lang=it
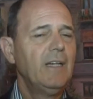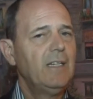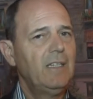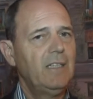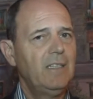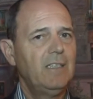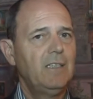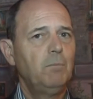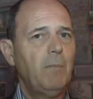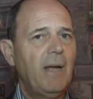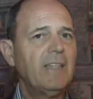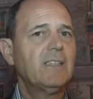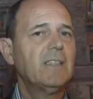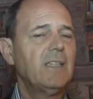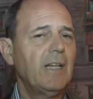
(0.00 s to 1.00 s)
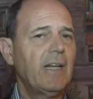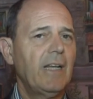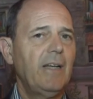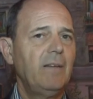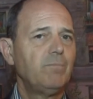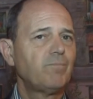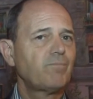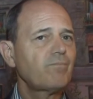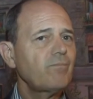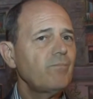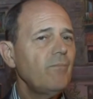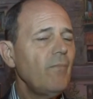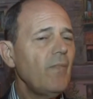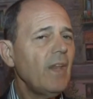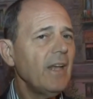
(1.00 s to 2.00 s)
eh, mettere
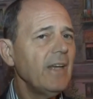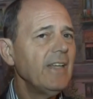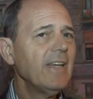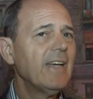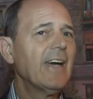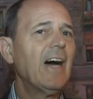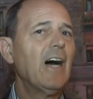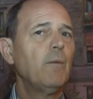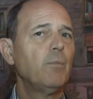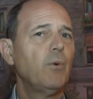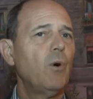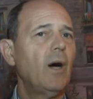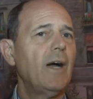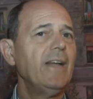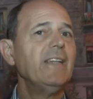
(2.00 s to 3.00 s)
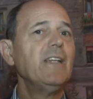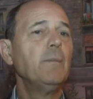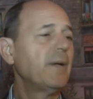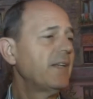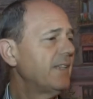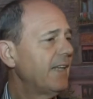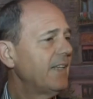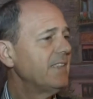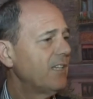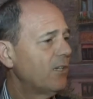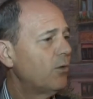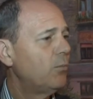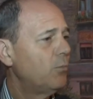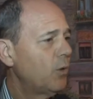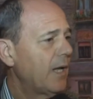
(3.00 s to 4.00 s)
in capo ai dipendenti
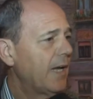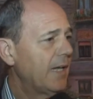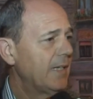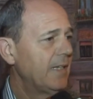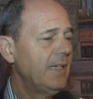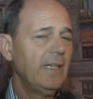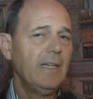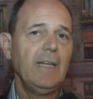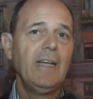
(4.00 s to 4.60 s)
comunali,